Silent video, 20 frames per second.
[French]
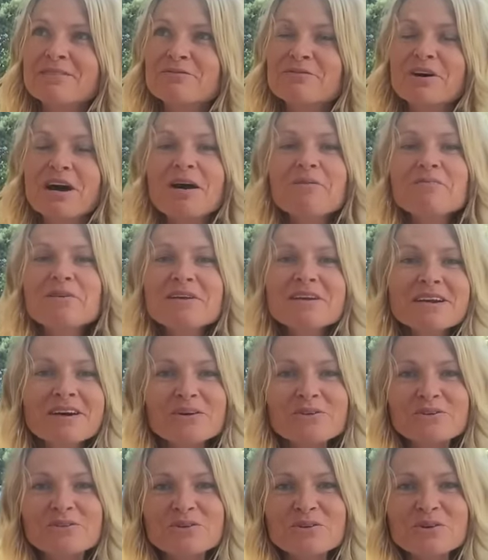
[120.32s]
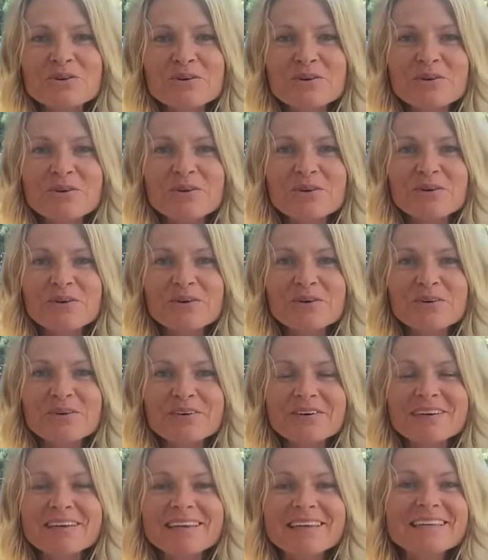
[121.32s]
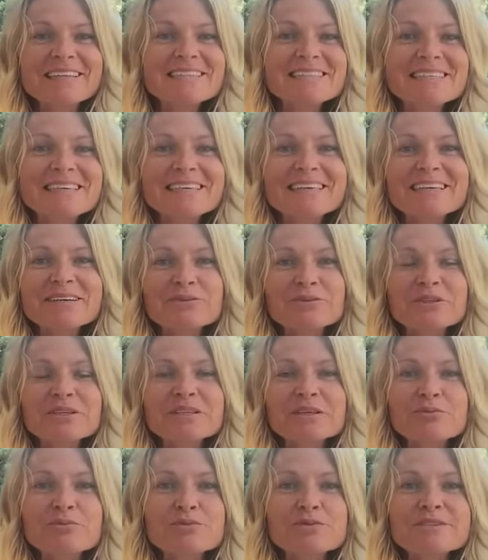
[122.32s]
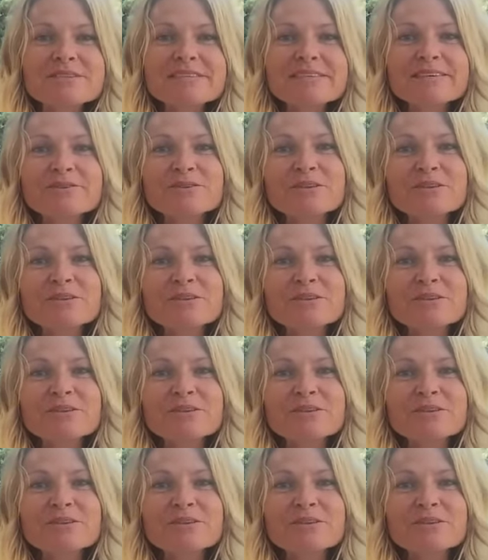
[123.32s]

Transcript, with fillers: vous rappelez quand euh, l'été, on était petit,